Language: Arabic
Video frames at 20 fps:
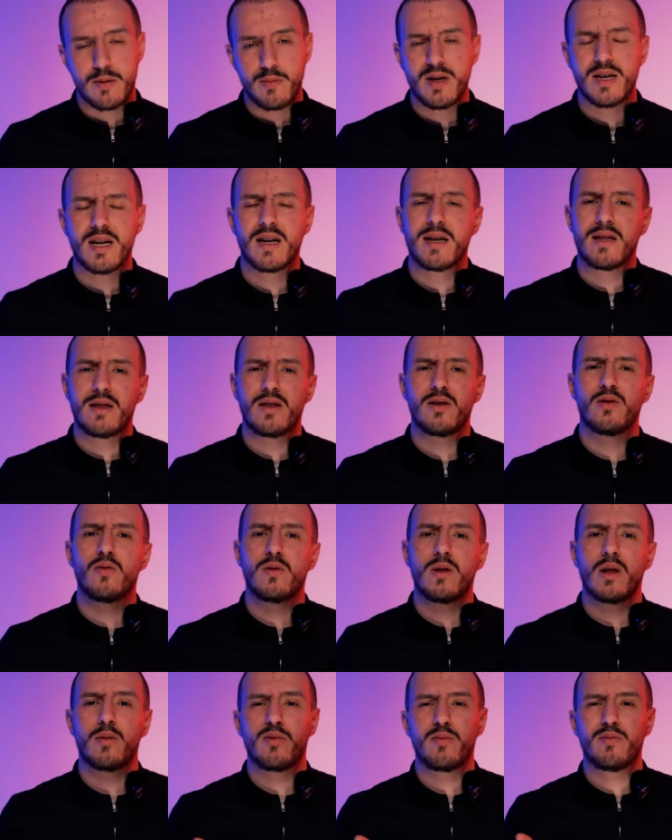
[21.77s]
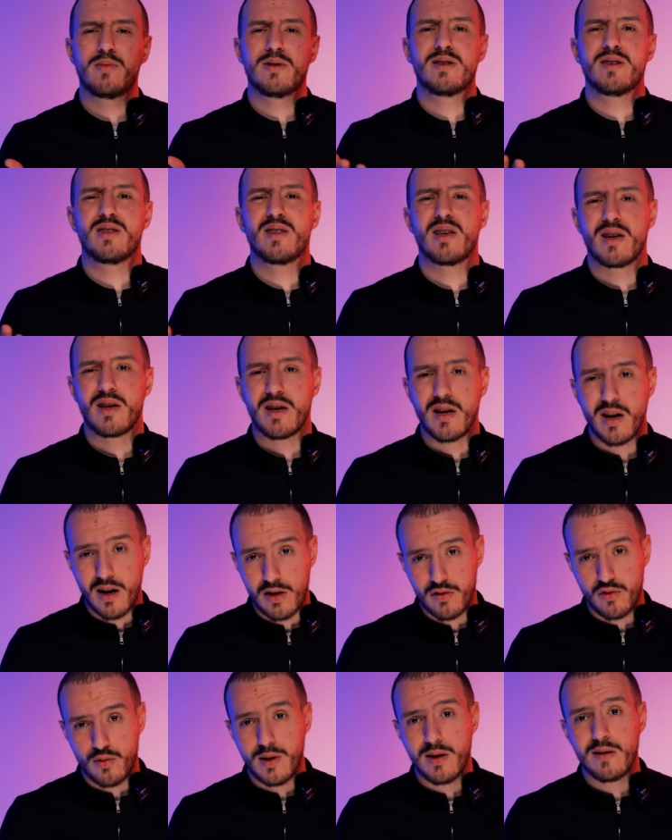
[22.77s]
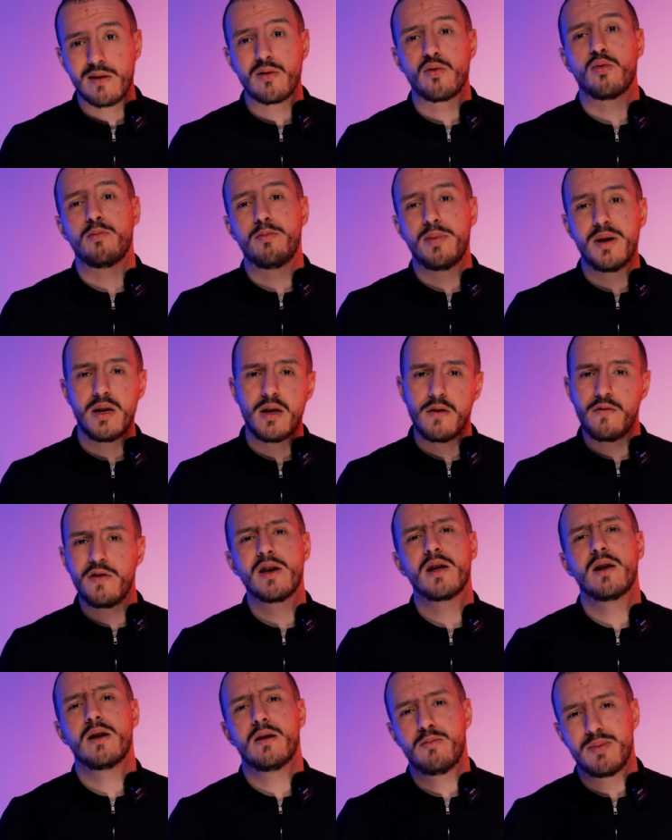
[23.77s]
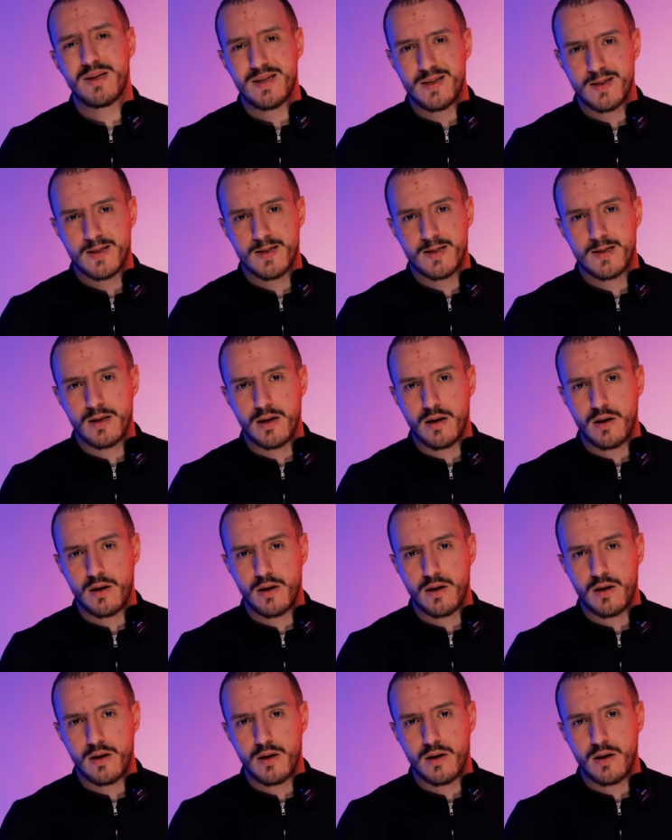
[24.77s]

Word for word: كامل كان يدير له لا بوبليسيتي غراتويت وبينيفيك للبيزنس